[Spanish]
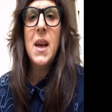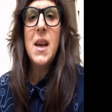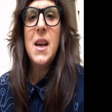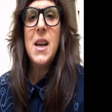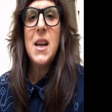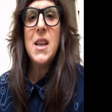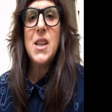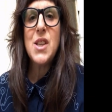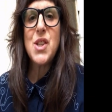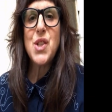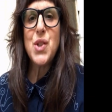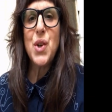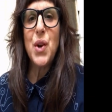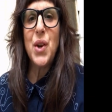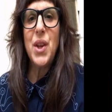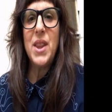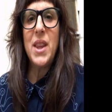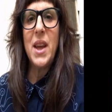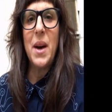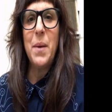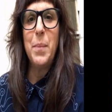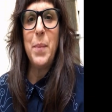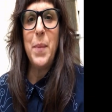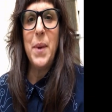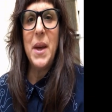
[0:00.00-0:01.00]
Soy
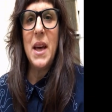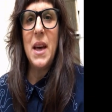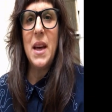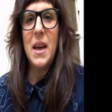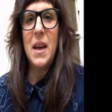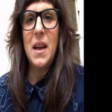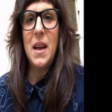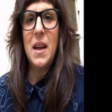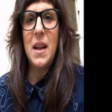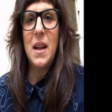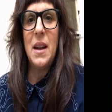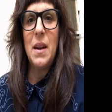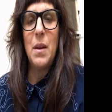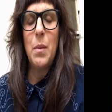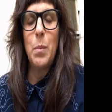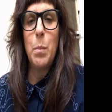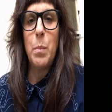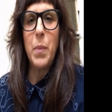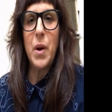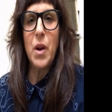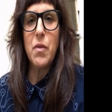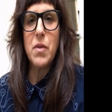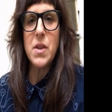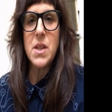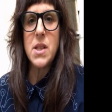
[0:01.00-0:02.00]
también
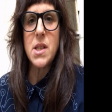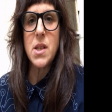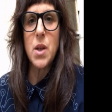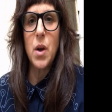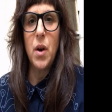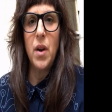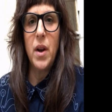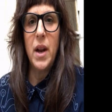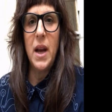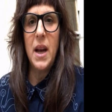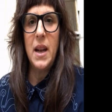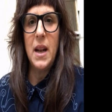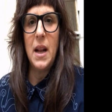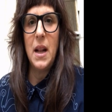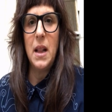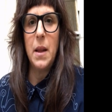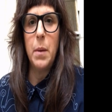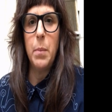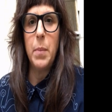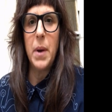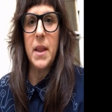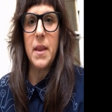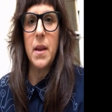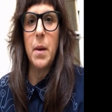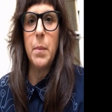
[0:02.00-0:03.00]
profesora en el
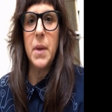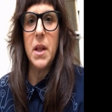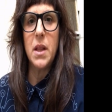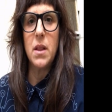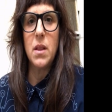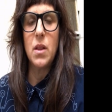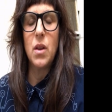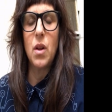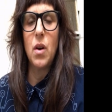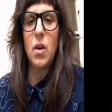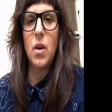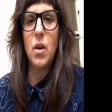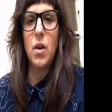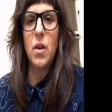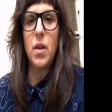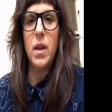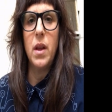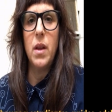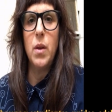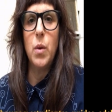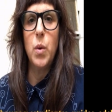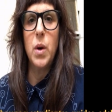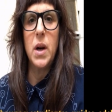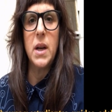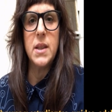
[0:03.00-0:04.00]
Departamento de
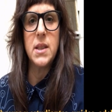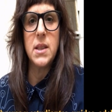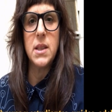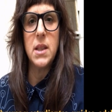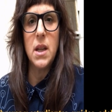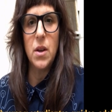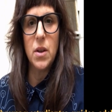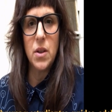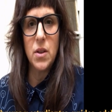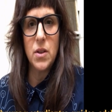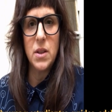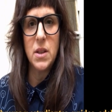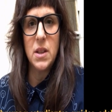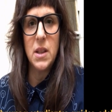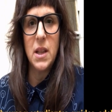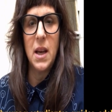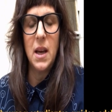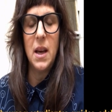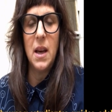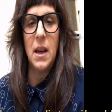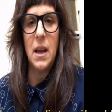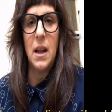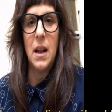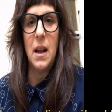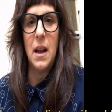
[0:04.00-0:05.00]
Educación
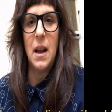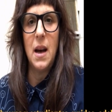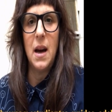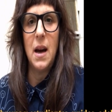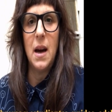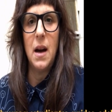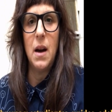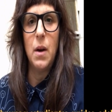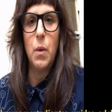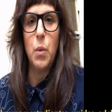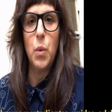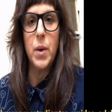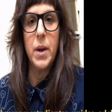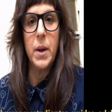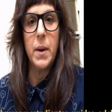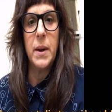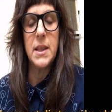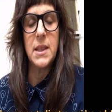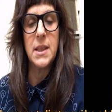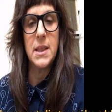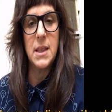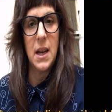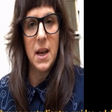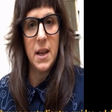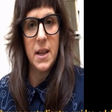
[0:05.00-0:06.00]
de la
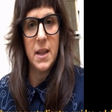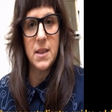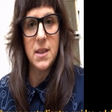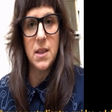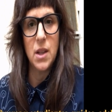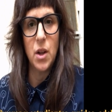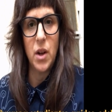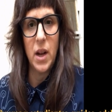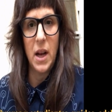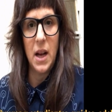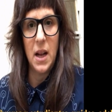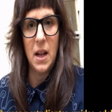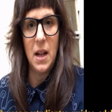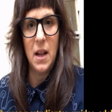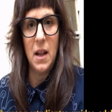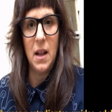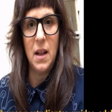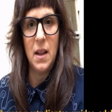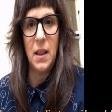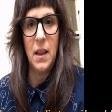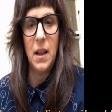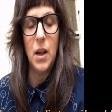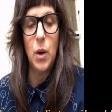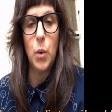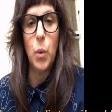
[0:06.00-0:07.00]
Universidad
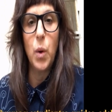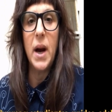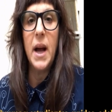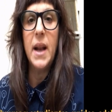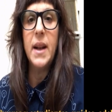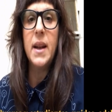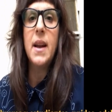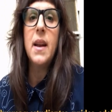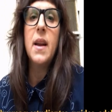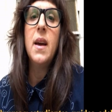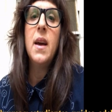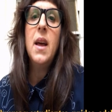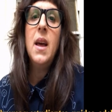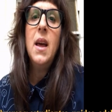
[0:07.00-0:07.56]
Nacional de Luján